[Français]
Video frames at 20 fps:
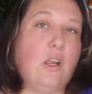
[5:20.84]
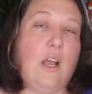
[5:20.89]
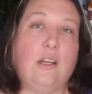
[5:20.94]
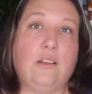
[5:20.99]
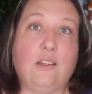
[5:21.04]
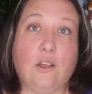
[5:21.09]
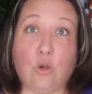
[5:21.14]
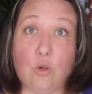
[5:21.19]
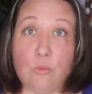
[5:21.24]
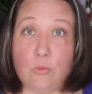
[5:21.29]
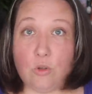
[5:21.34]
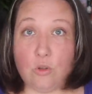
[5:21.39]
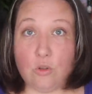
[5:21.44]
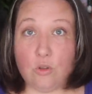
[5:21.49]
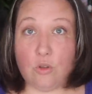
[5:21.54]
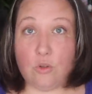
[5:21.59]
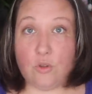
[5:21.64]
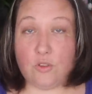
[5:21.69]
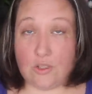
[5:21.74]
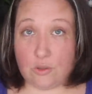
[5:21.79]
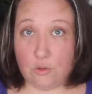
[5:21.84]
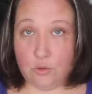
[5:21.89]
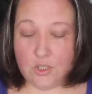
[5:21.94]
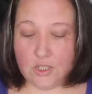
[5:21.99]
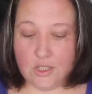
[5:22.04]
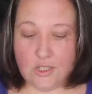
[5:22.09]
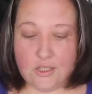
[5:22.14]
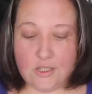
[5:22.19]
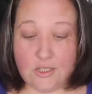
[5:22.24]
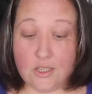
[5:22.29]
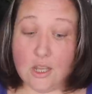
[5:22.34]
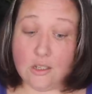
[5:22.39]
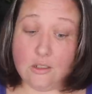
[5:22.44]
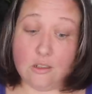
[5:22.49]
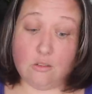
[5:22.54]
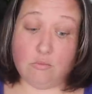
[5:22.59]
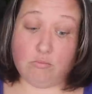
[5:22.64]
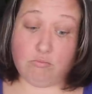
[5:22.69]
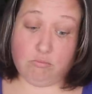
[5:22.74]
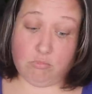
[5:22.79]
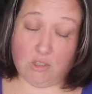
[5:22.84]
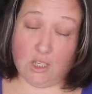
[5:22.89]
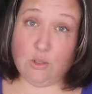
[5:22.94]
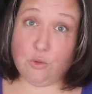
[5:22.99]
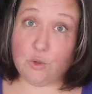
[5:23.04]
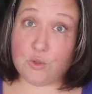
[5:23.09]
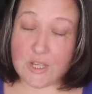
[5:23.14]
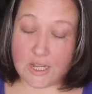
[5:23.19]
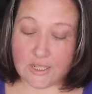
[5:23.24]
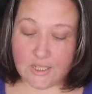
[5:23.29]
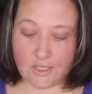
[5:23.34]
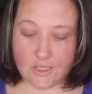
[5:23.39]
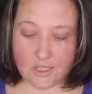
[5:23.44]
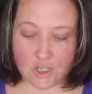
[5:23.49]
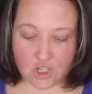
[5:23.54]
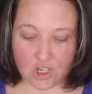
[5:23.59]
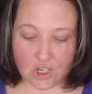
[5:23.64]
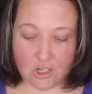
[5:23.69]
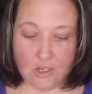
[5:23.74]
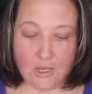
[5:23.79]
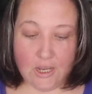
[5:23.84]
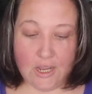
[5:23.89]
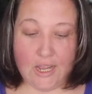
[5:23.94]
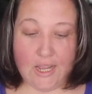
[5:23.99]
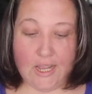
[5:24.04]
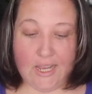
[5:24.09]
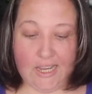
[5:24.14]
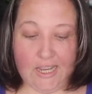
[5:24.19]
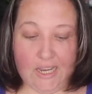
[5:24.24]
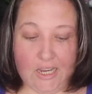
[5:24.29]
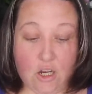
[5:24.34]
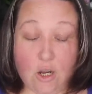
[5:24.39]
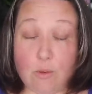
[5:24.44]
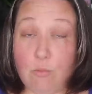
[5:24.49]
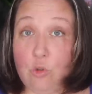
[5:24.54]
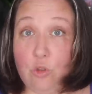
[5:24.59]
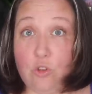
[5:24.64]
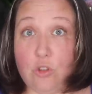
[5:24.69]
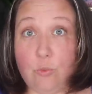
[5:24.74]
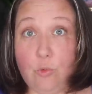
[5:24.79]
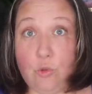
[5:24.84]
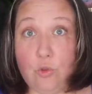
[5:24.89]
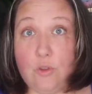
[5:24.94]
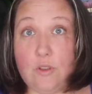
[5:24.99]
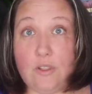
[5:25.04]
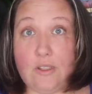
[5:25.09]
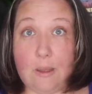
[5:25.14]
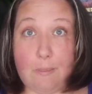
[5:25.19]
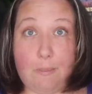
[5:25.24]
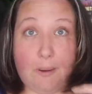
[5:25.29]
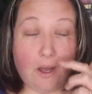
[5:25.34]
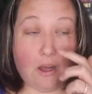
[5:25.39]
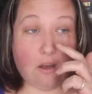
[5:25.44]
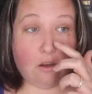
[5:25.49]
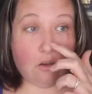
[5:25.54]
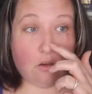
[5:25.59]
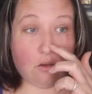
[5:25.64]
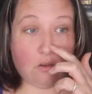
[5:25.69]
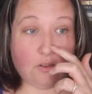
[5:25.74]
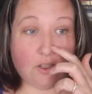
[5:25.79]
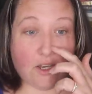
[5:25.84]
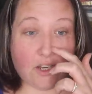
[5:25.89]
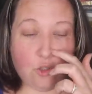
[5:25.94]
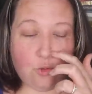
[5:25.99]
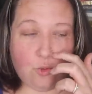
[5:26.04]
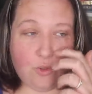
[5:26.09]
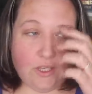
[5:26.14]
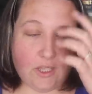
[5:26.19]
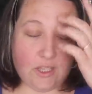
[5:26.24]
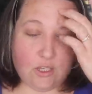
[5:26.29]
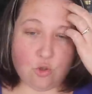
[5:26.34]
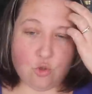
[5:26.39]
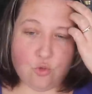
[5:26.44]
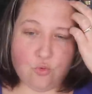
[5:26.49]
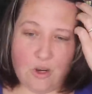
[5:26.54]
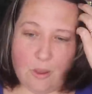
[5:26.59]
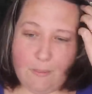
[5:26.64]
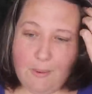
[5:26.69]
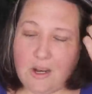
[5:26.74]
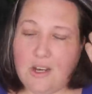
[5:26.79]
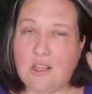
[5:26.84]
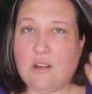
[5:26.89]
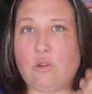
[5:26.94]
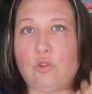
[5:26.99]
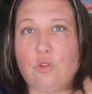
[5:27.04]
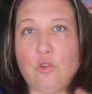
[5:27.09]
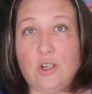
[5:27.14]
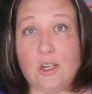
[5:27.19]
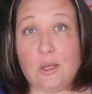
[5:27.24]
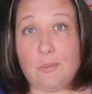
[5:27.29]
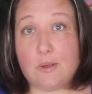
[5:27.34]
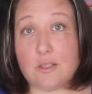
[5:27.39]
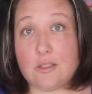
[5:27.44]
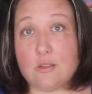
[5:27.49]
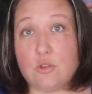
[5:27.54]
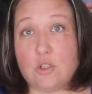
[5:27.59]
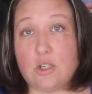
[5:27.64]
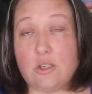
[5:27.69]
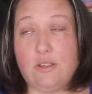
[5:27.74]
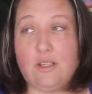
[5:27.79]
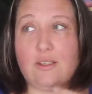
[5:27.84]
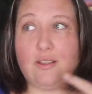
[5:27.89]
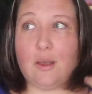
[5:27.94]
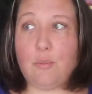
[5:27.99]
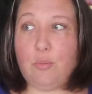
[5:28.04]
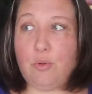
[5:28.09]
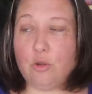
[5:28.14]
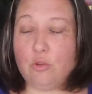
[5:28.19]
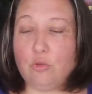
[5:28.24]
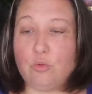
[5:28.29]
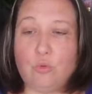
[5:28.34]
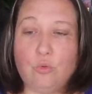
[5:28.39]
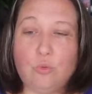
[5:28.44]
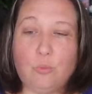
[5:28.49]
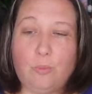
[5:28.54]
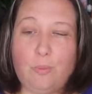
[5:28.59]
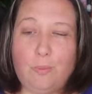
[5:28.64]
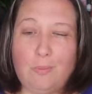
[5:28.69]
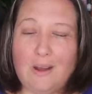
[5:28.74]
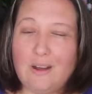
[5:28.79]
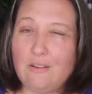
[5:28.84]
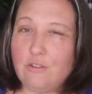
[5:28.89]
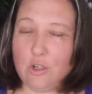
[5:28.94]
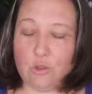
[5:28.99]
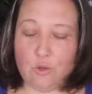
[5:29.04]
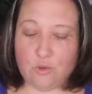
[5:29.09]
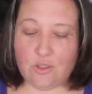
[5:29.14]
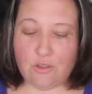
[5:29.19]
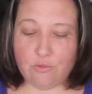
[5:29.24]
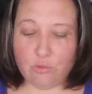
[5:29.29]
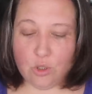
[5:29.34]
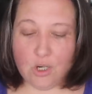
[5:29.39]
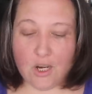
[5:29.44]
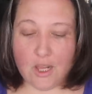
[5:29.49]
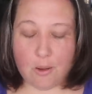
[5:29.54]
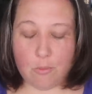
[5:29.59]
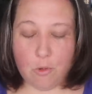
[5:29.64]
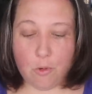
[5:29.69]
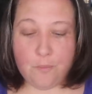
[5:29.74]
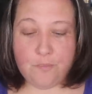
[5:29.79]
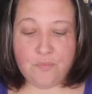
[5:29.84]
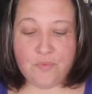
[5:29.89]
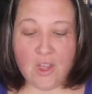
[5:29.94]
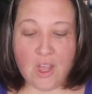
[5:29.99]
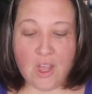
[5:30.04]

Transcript: un des romans de cette autrice il y a quelques années déjà, et comme le tome 2 n'était pas euh, traduit et que je voulais pas le lire en anglais parce que j'avais très peur de ne pas avoir le niveau clairement,